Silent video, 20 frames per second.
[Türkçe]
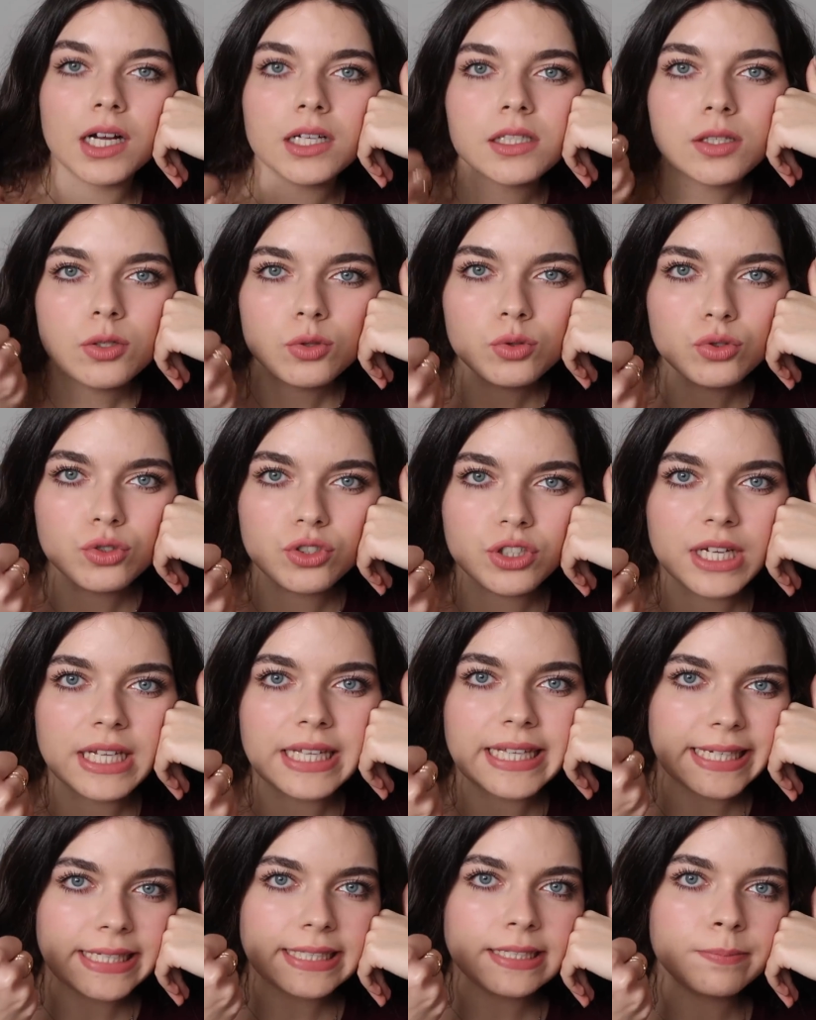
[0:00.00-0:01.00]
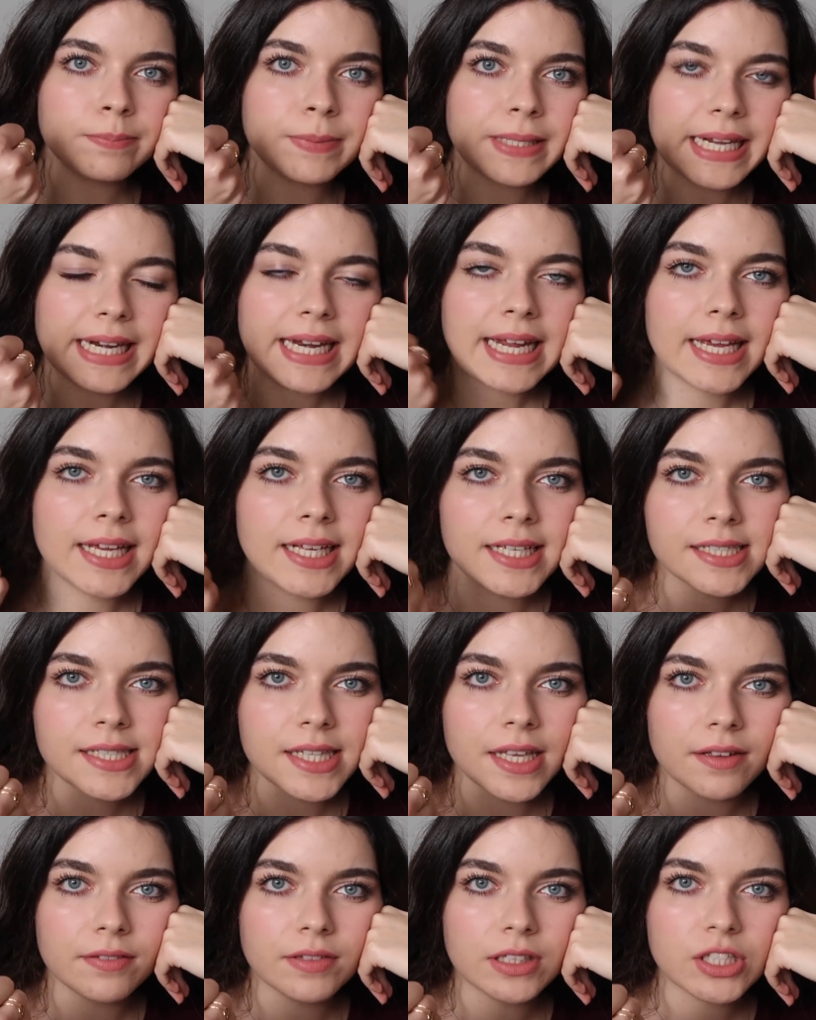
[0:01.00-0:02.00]
Kanser hücrelerinin bir kere en
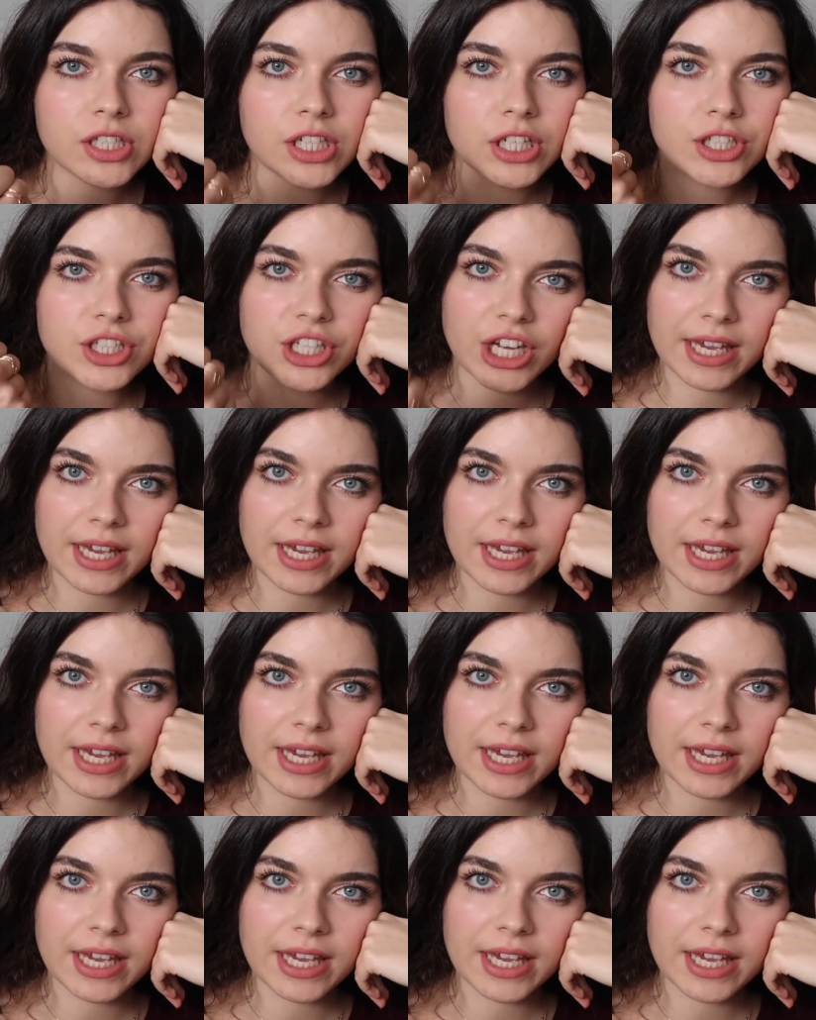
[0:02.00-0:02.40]
sevdiği şey